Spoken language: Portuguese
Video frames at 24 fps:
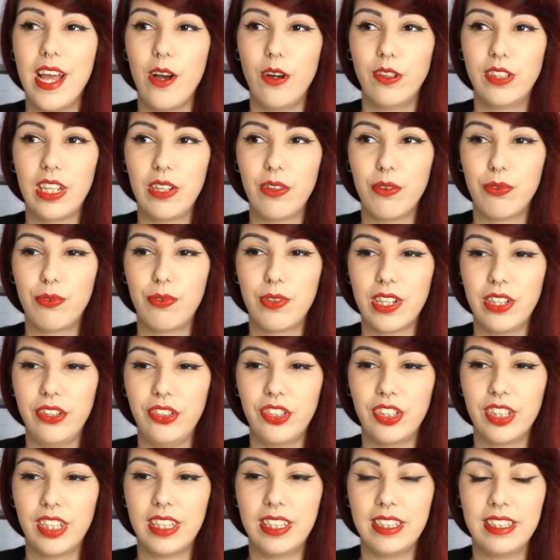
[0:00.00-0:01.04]
Eu tenho
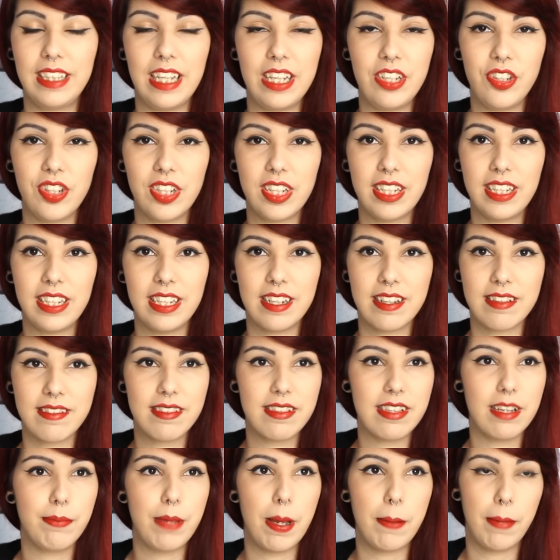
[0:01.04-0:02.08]
franja desde
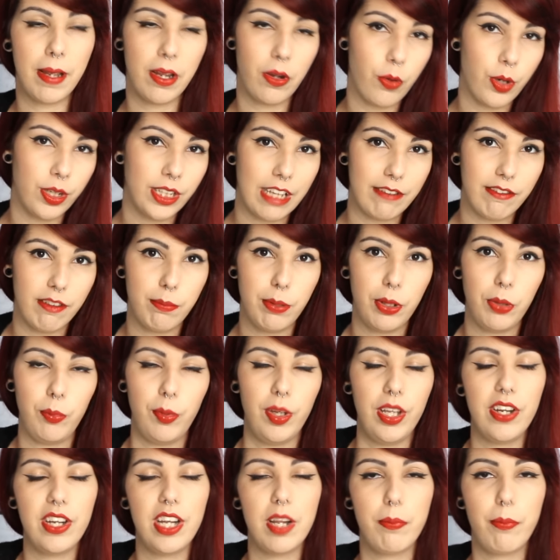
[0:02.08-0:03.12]
criança, minha mãe cortava
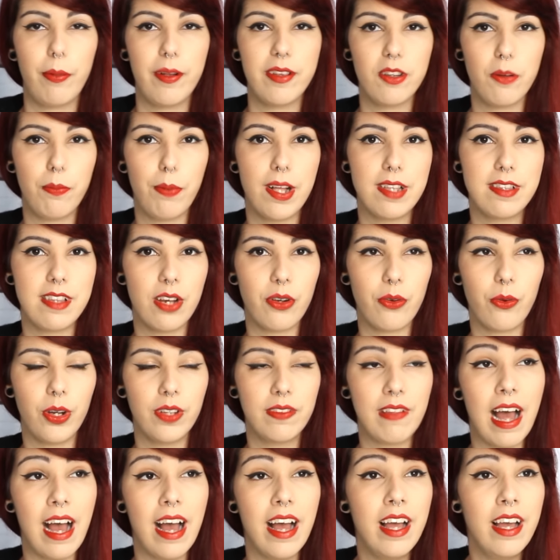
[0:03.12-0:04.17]
primeiro, e depois eu passei a
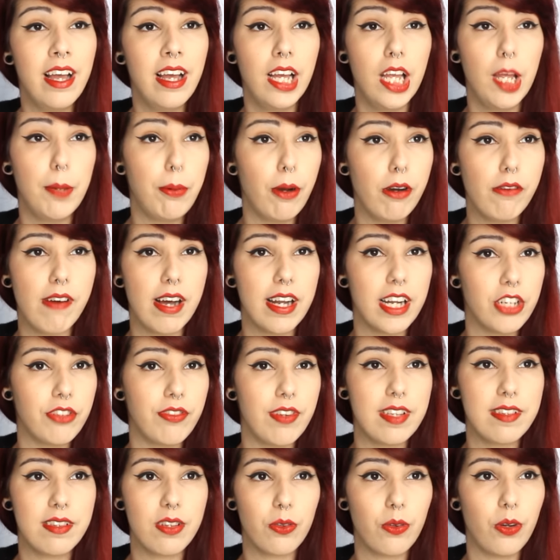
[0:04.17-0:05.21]
cortar. E por várias
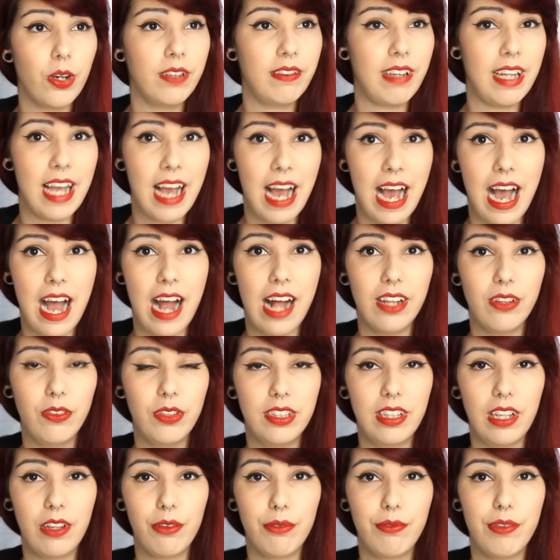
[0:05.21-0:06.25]
vezes eu cortei errado e
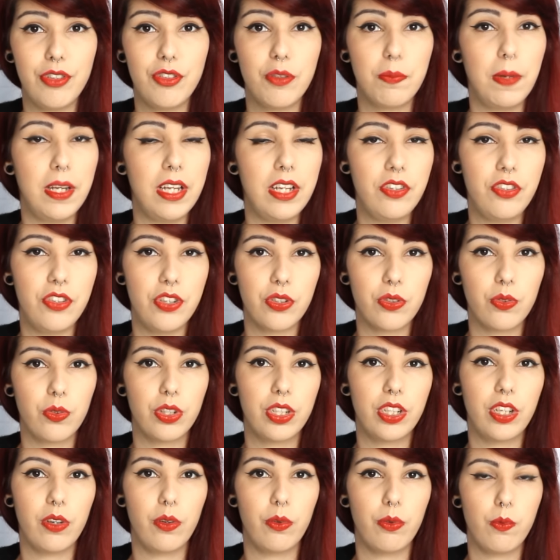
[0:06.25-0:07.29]
tem um vídeo bem antigo
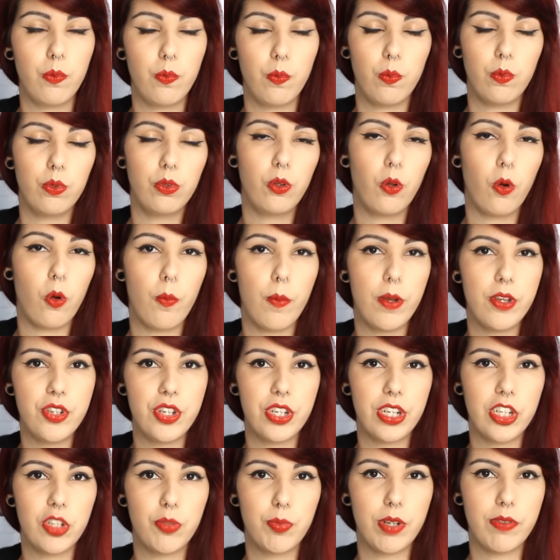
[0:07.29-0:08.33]
que eu dou algumas
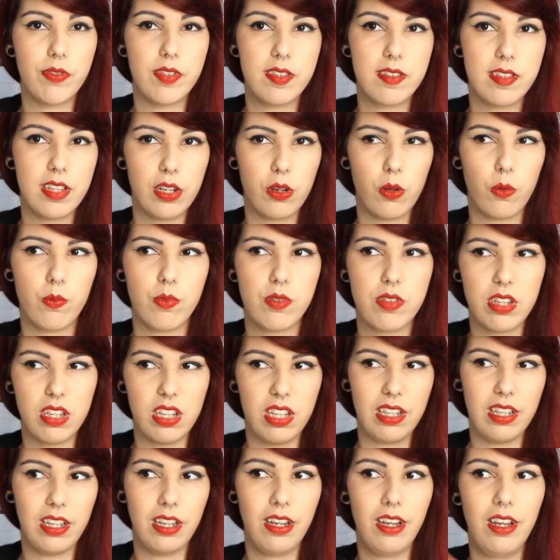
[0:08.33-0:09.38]
dicas pra você
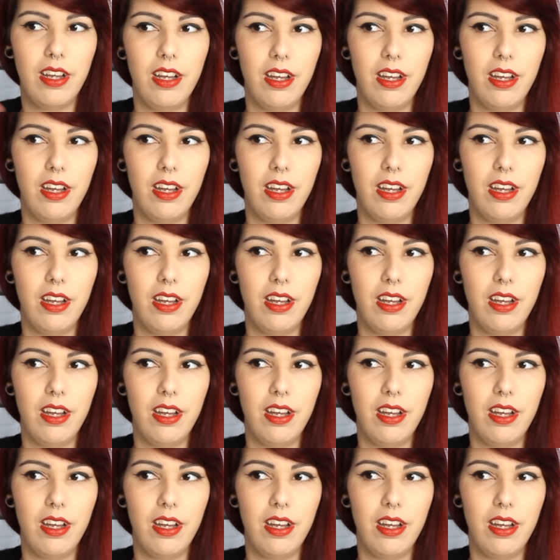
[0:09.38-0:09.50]
conseguir